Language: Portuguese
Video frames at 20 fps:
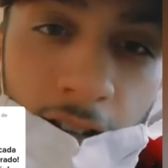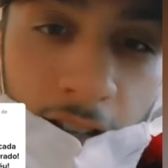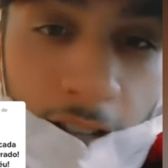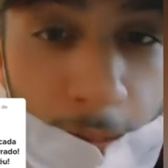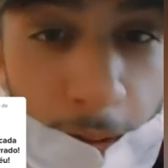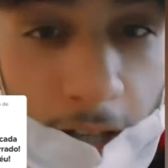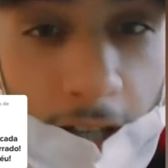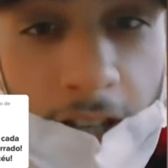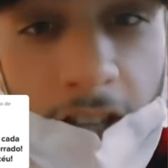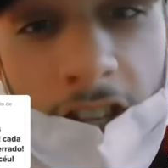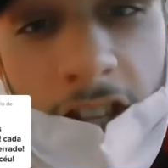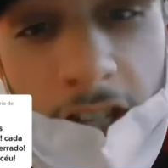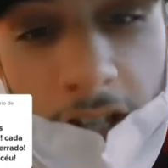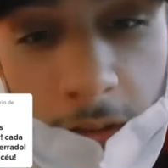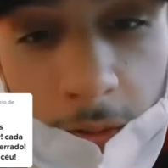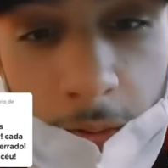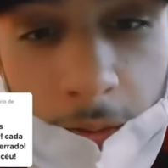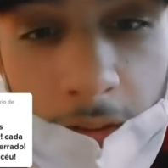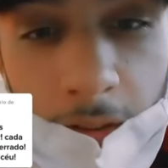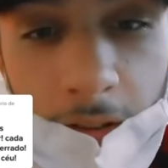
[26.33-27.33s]
e, e
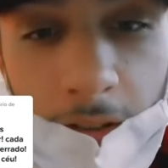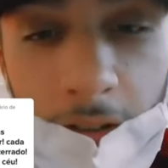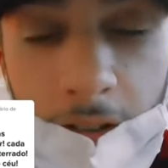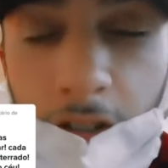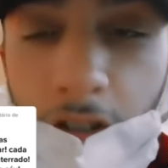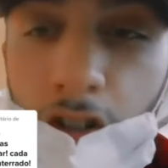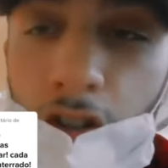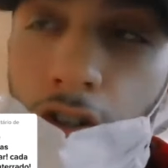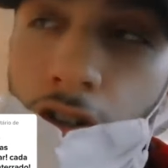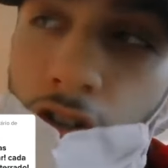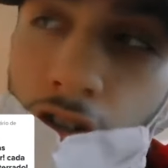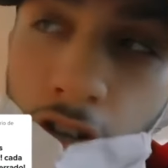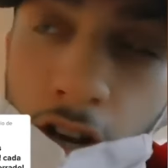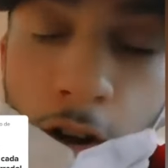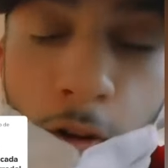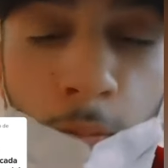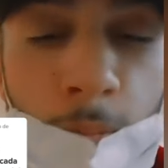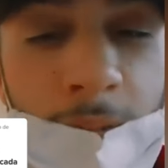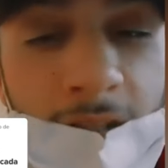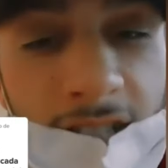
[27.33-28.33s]
digo,
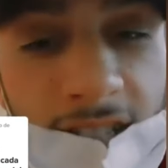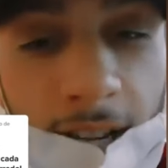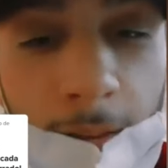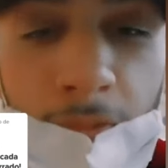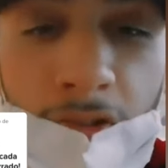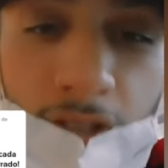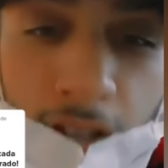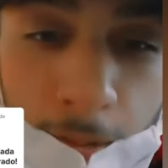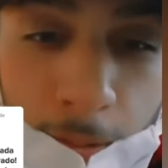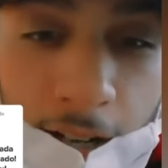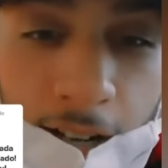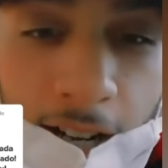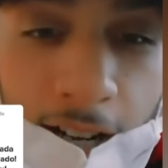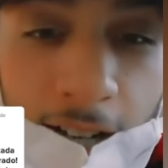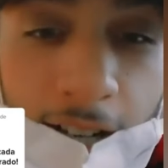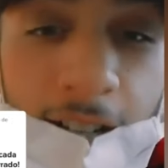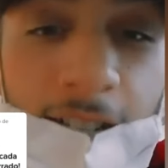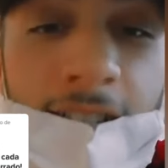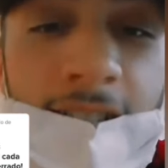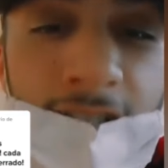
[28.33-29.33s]
não precisamos trabalhar.
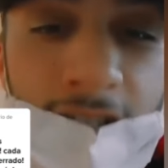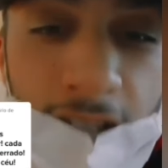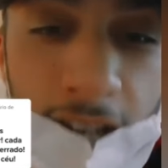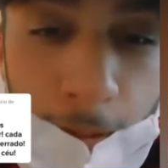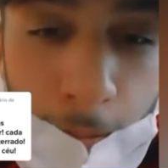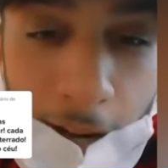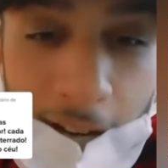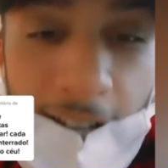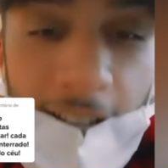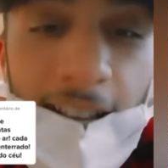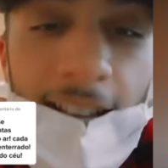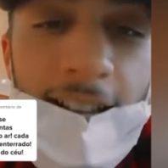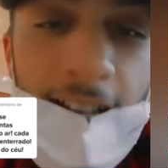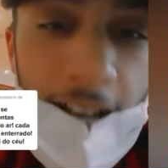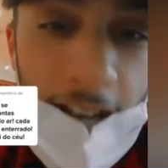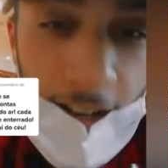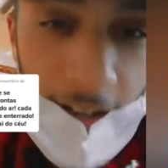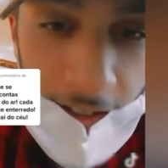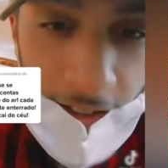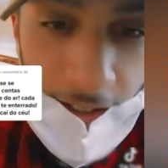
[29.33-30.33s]
Trabalha quem
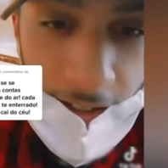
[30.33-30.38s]
quer.